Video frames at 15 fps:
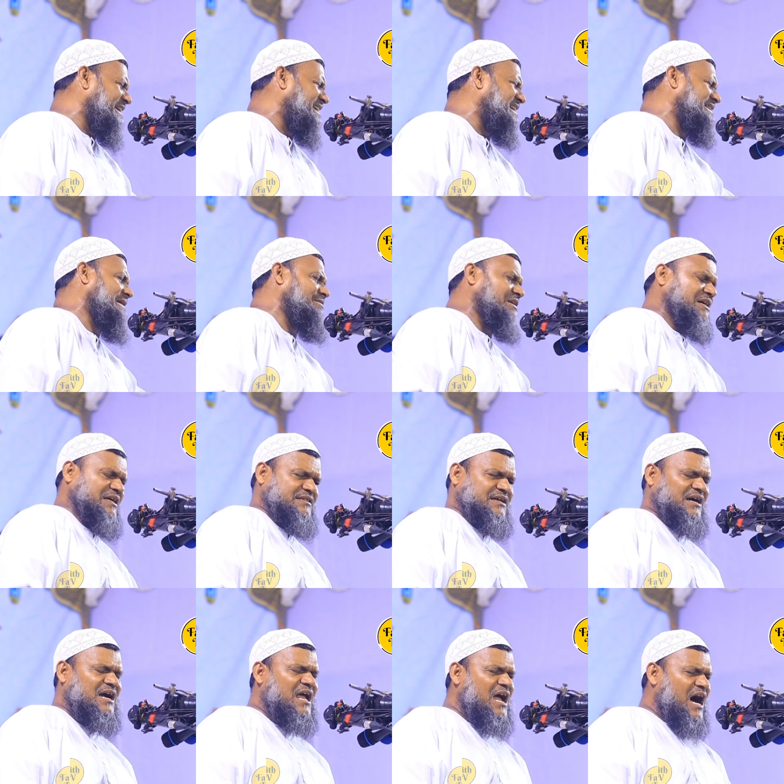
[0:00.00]
কাদা বা কাদা
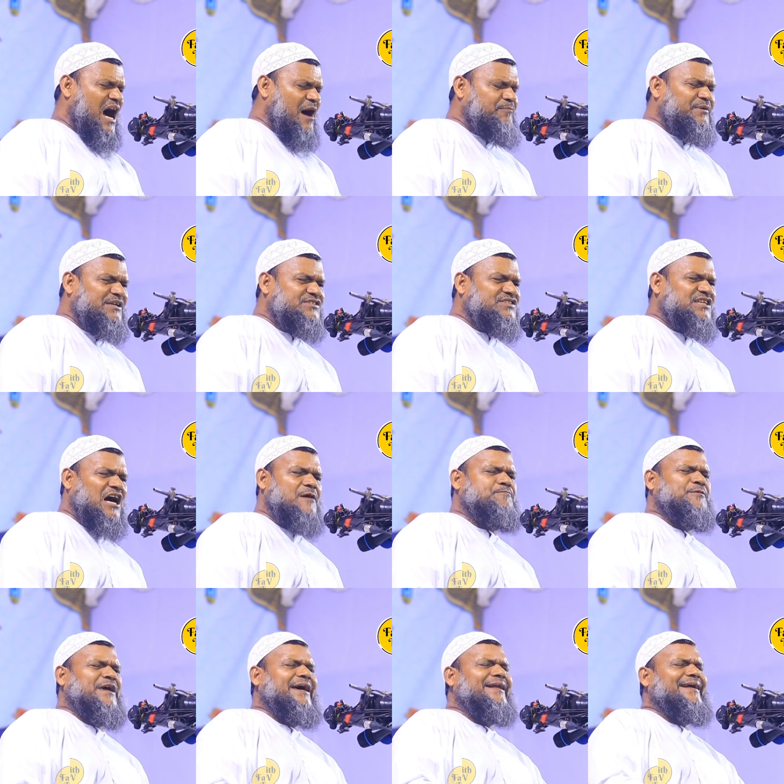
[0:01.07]
আপনি
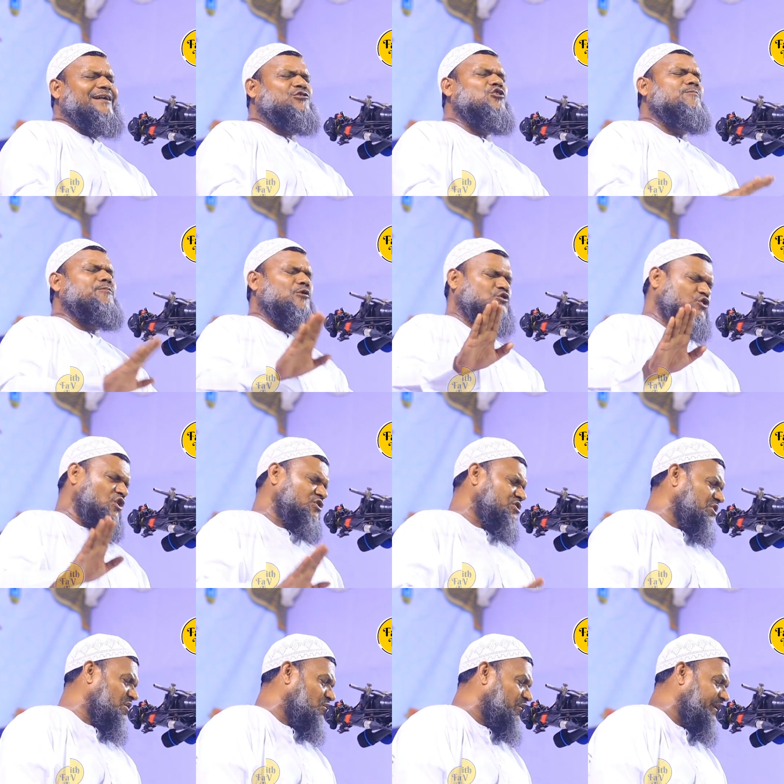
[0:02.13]
সাফিয়ার এত
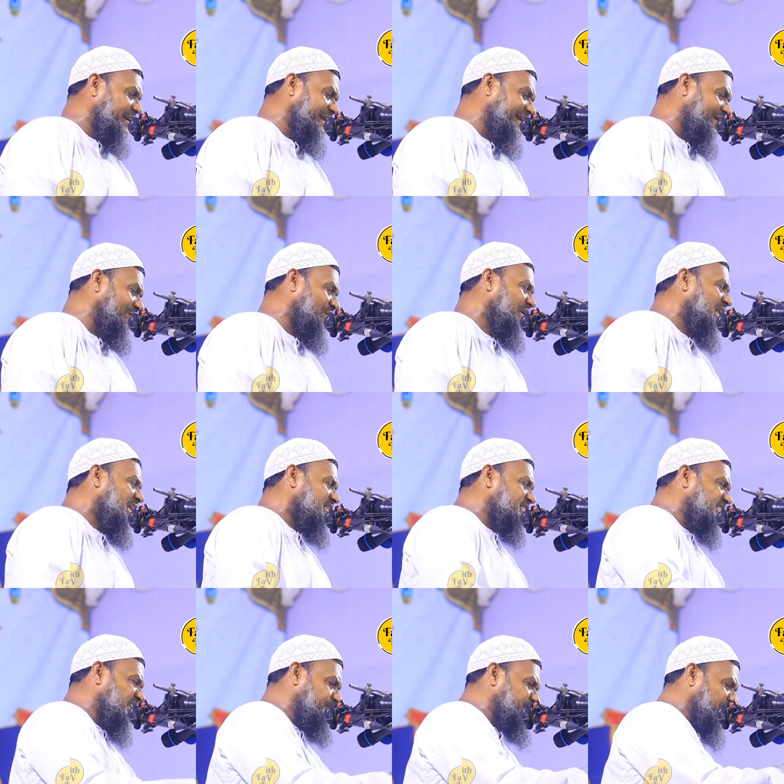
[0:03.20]
প্রশংসা করেন কেন
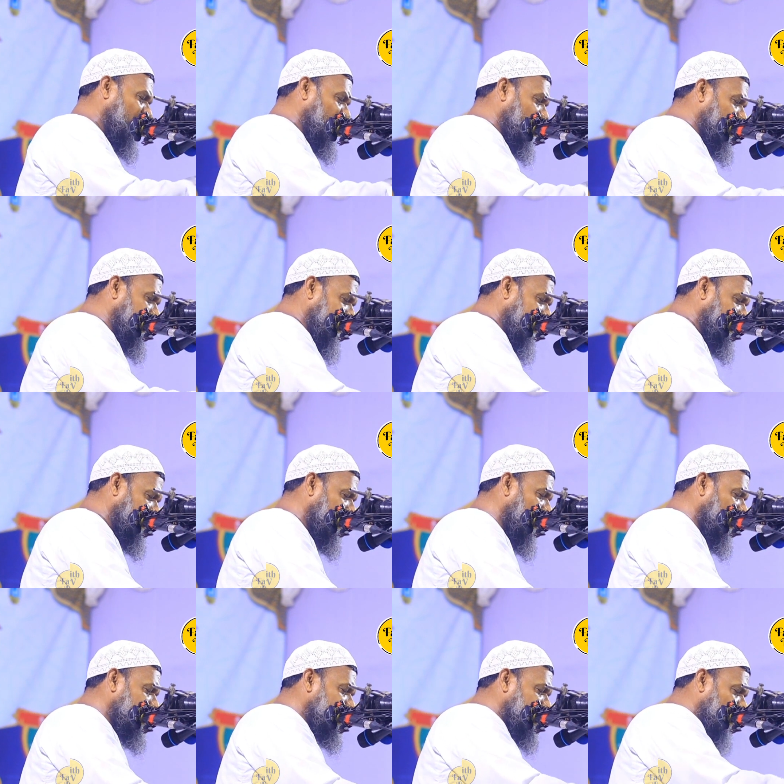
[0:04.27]
সাফি হলো এই
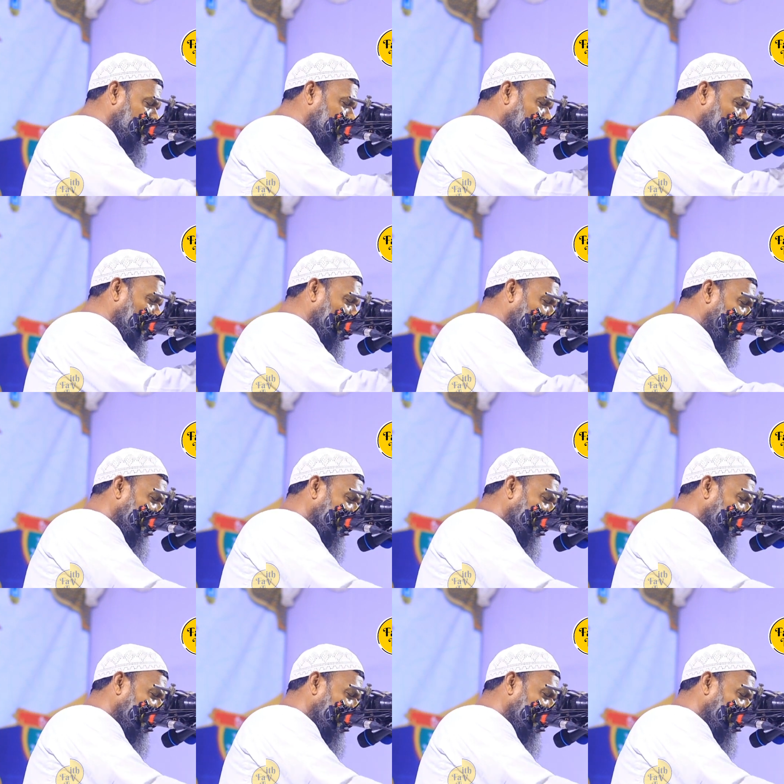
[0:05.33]
সাফি হলো